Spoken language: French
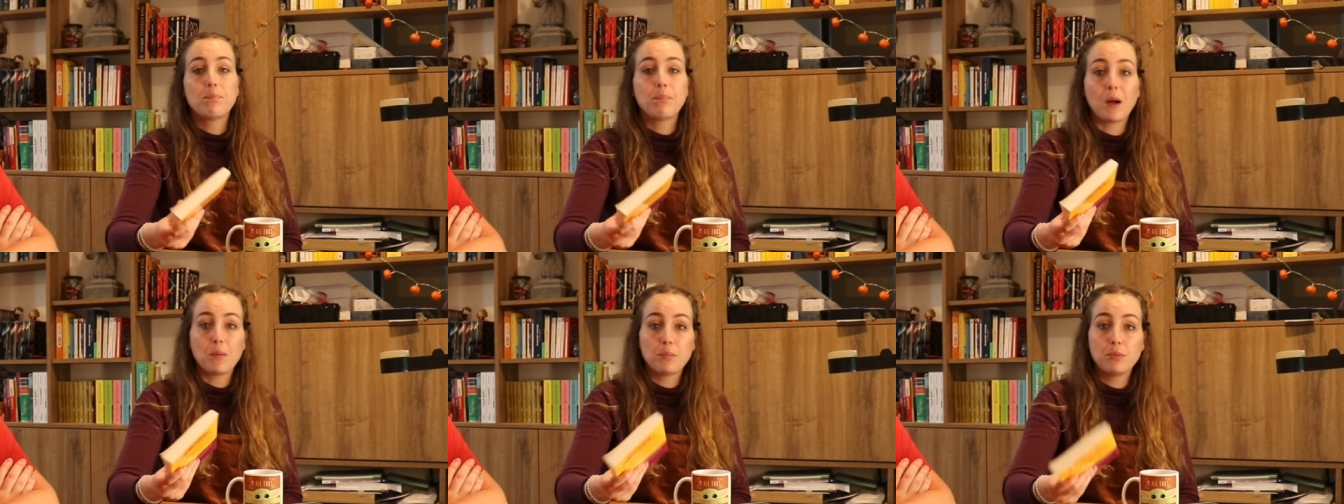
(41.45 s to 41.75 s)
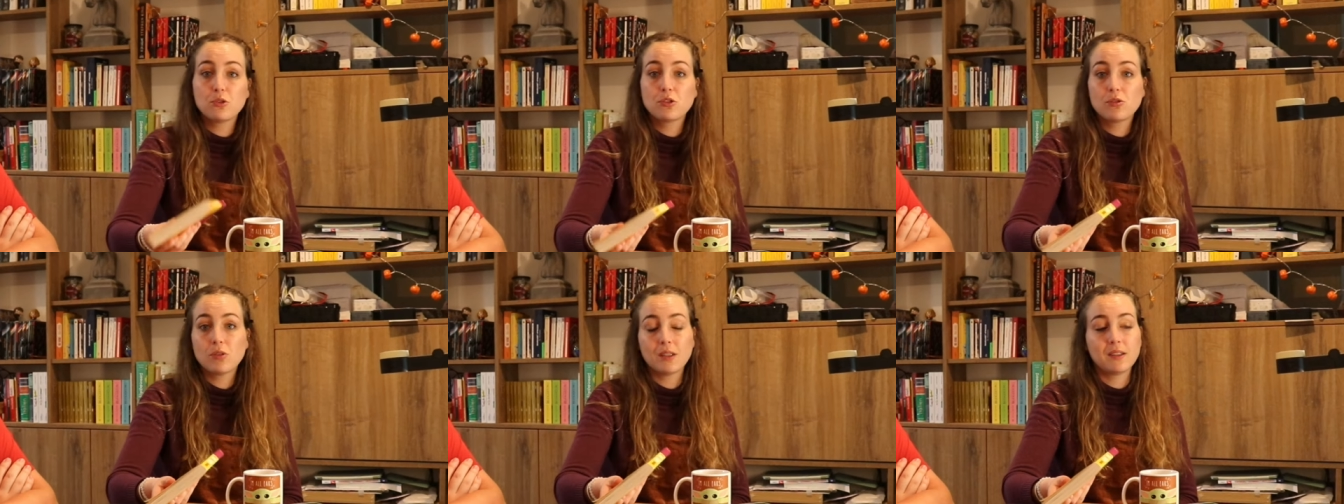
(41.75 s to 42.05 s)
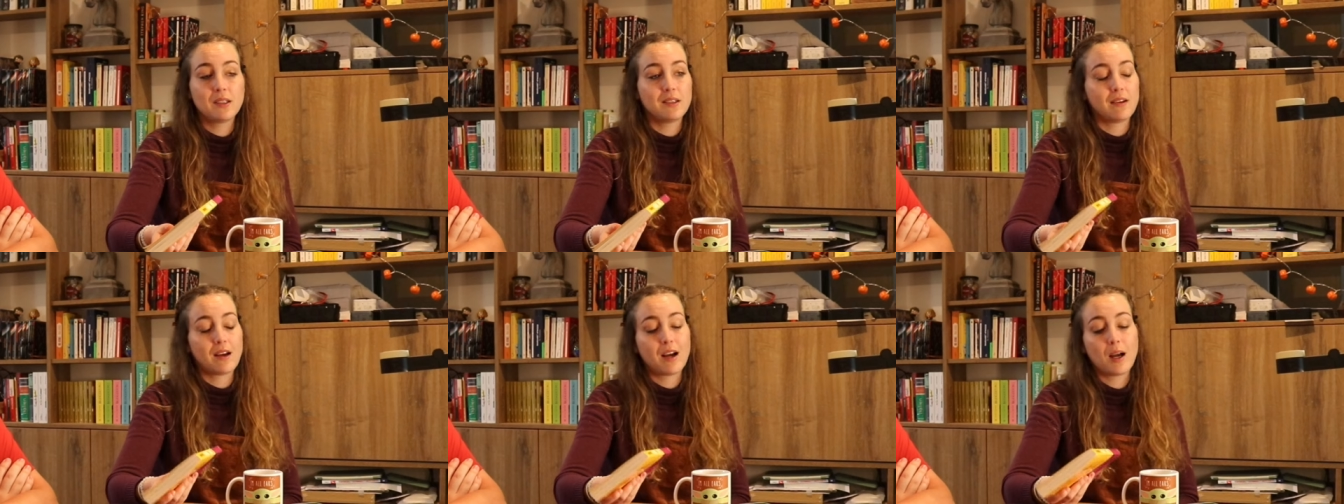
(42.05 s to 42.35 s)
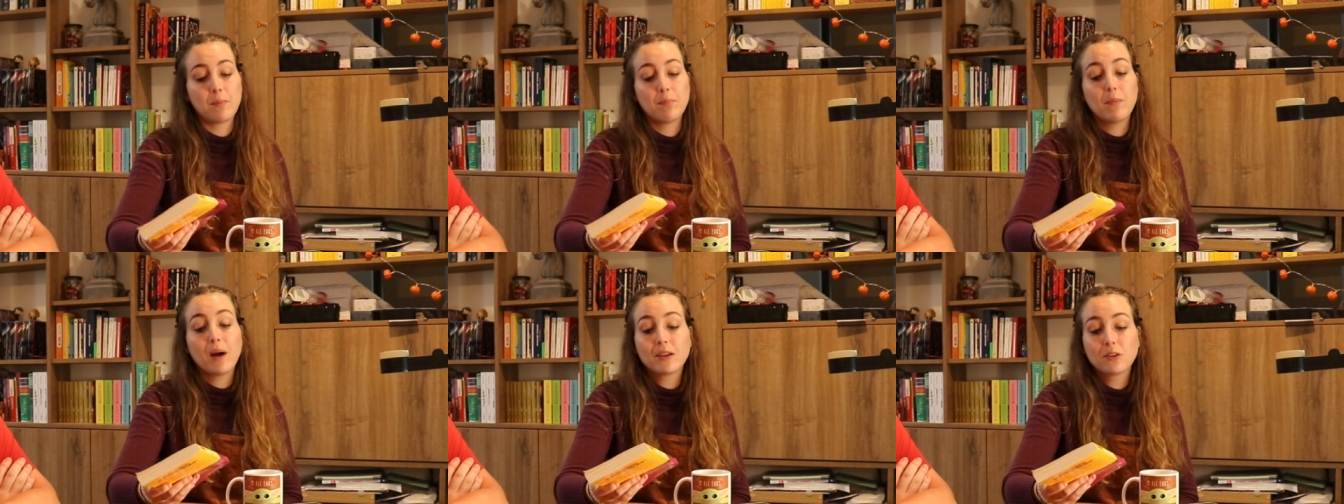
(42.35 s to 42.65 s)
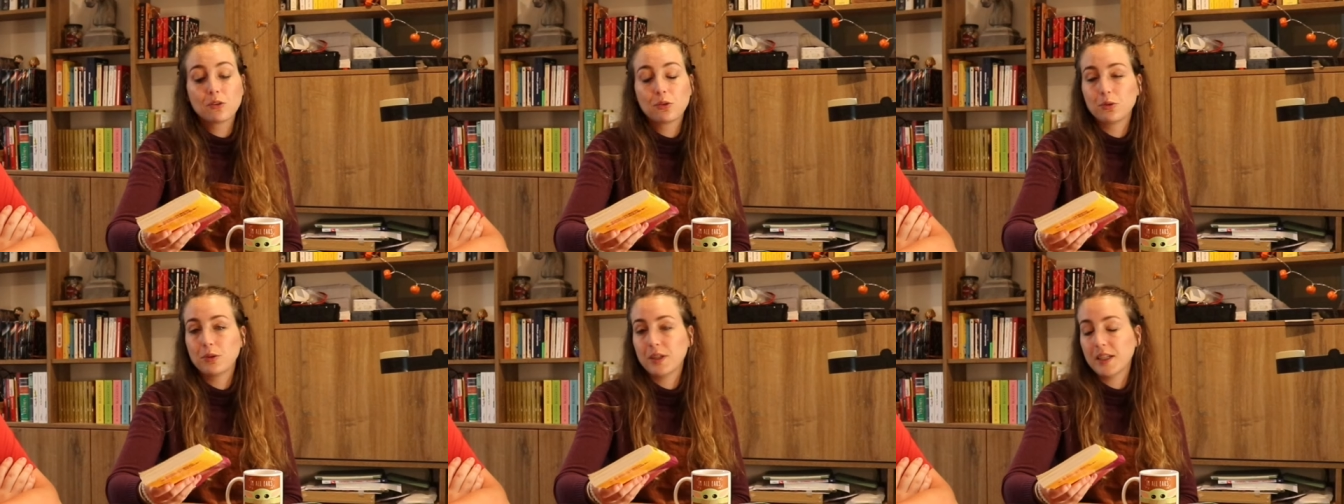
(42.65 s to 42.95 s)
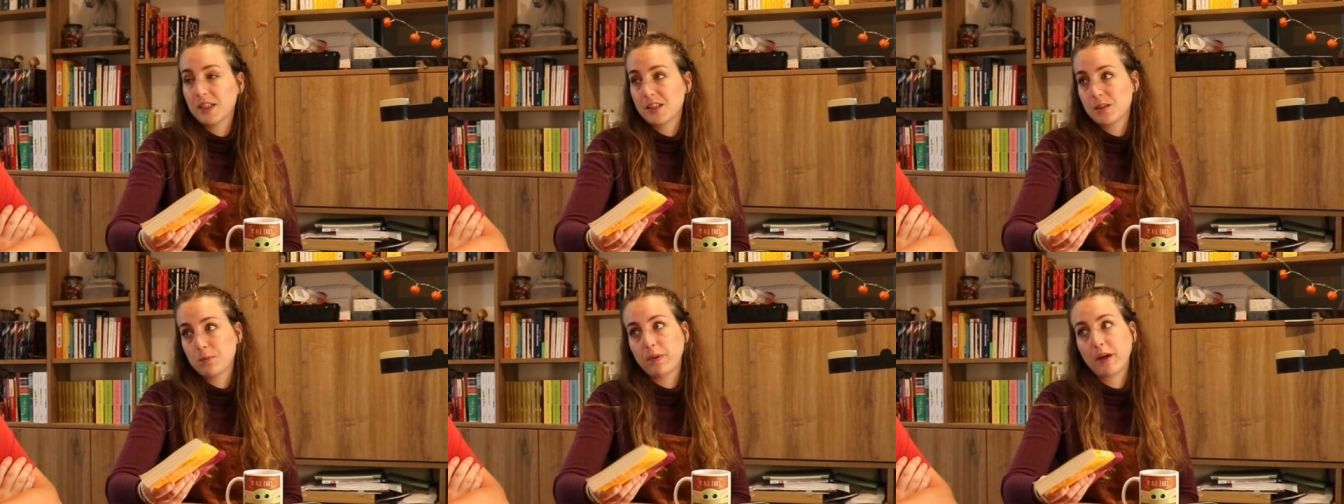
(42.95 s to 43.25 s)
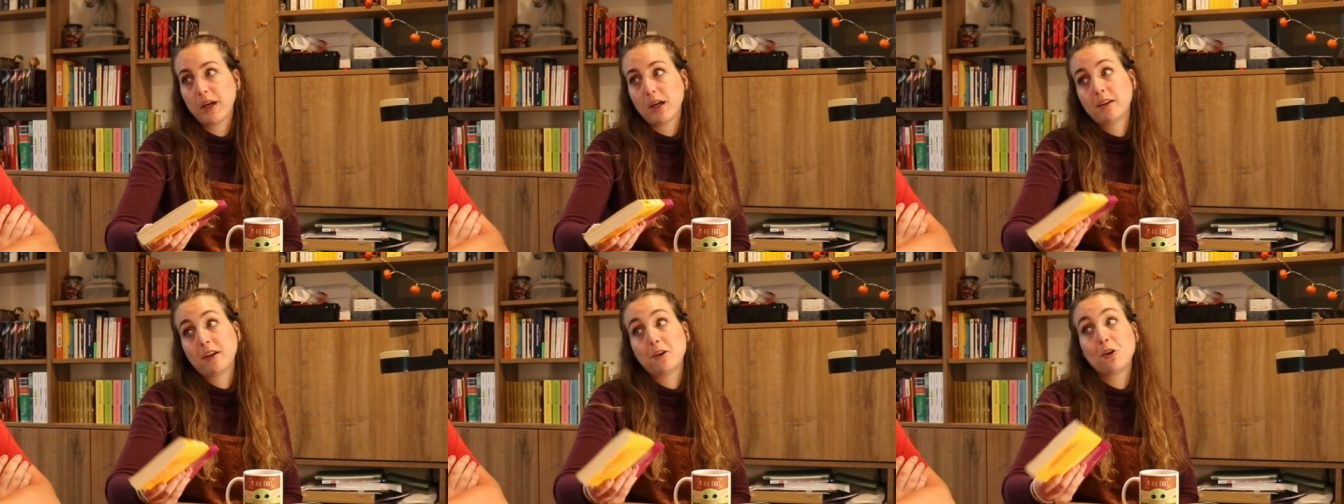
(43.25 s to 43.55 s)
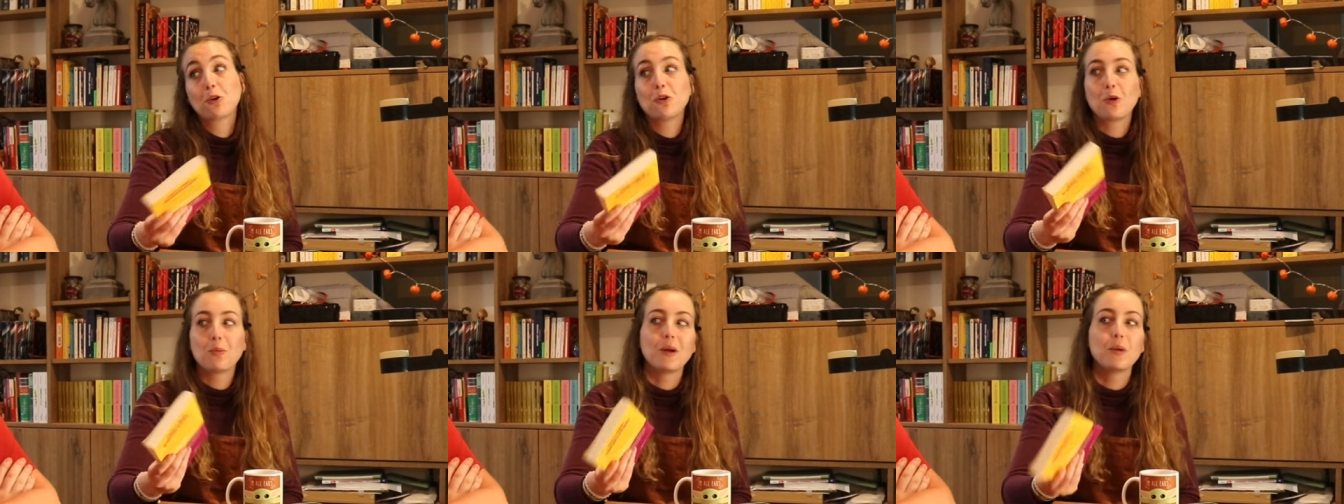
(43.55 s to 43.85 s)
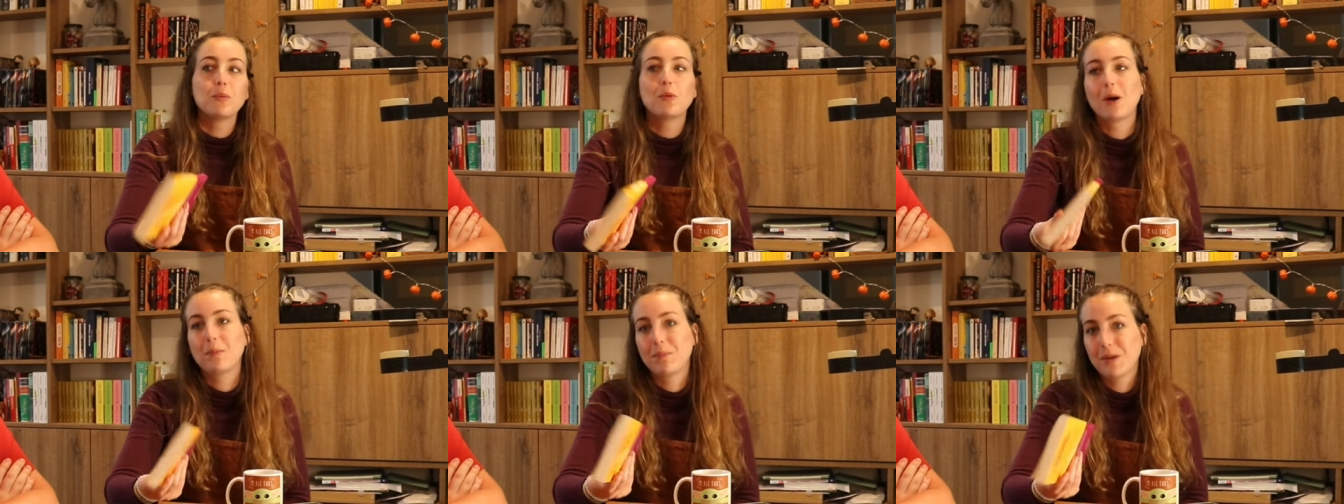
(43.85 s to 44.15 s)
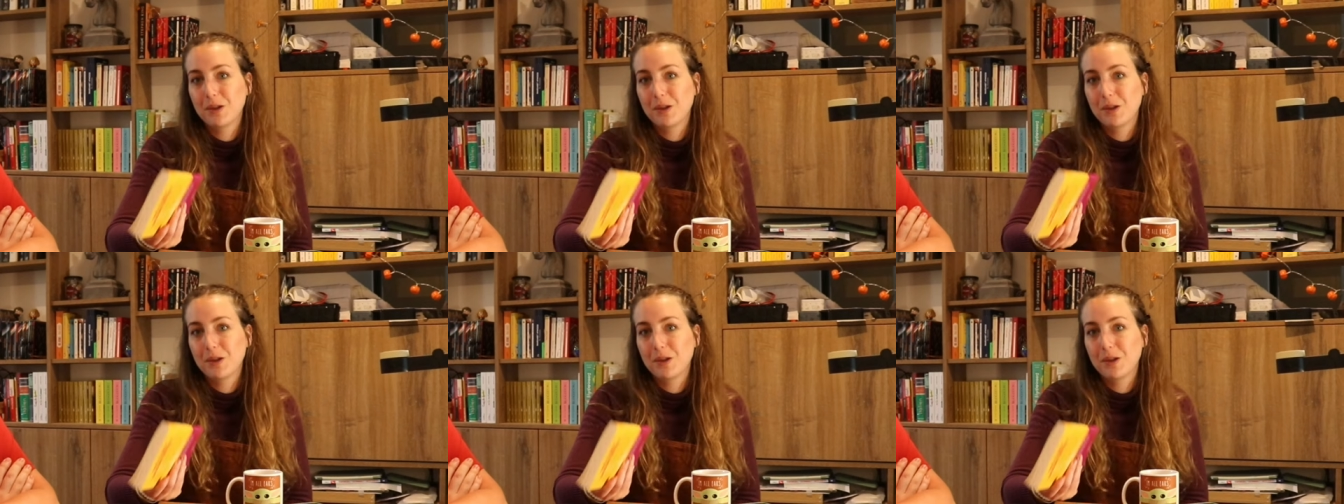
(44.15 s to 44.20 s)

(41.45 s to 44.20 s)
Pas besoin d'être un matheux expert. D'ailleurs, normalement, un